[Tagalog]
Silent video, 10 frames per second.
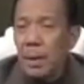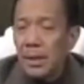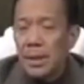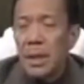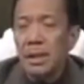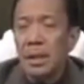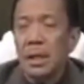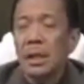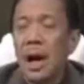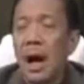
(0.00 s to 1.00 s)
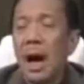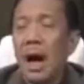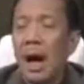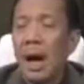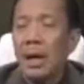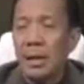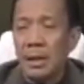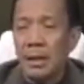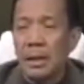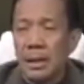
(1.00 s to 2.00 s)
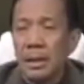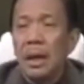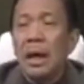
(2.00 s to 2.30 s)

pag siyang naghari,